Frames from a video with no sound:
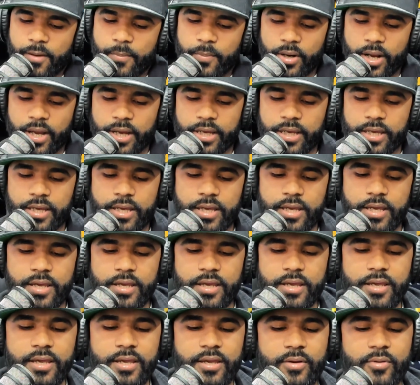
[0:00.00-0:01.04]
por
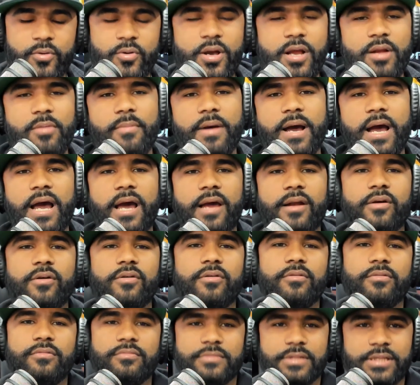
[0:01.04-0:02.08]
aquí un
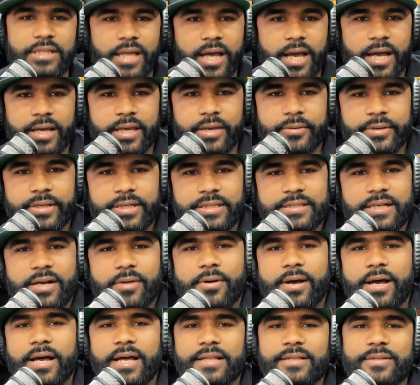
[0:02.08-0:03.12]
hermano, ¿verdad? Que viene
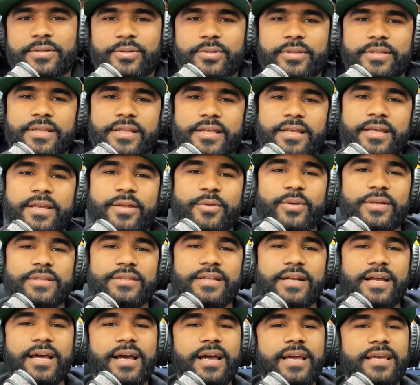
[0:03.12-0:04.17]
trabajando desde
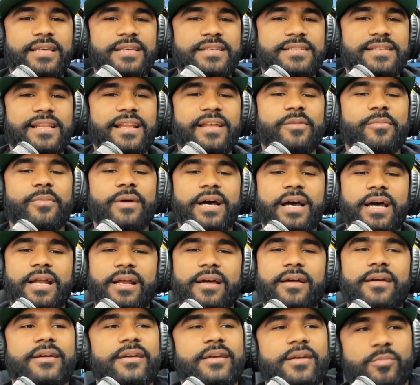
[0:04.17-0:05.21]
nuestra isla
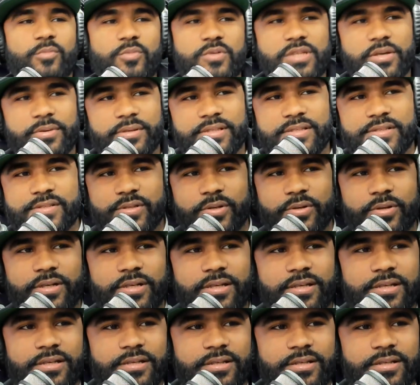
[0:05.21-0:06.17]
hermana. Muchas bendiciones. pero